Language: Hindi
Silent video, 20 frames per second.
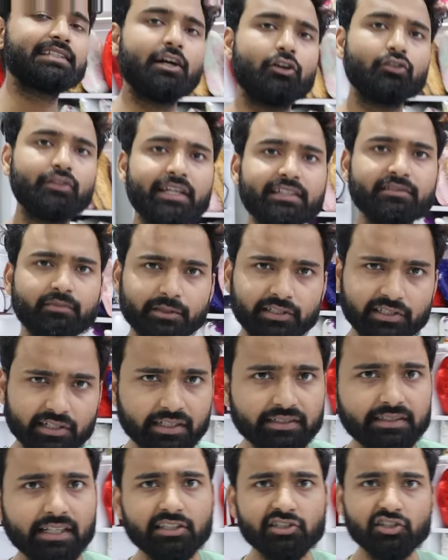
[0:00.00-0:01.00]
क्या होता है इस मशीन
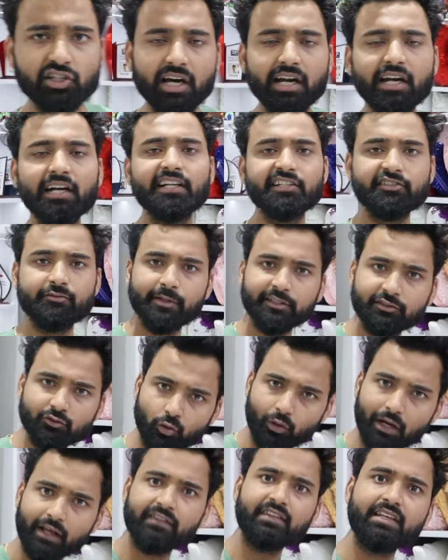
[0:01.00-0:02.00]
के साथ चार अटैचमेंट्स
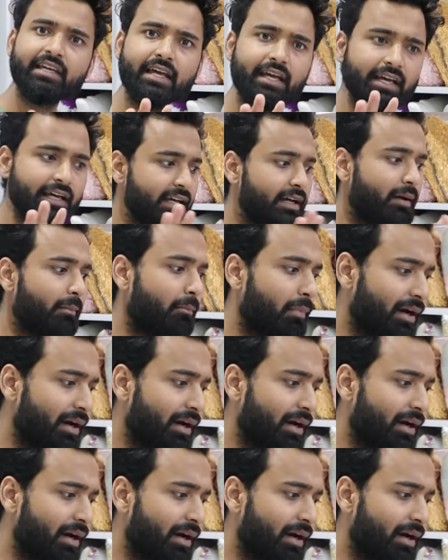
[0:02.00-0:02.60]
और आती हैं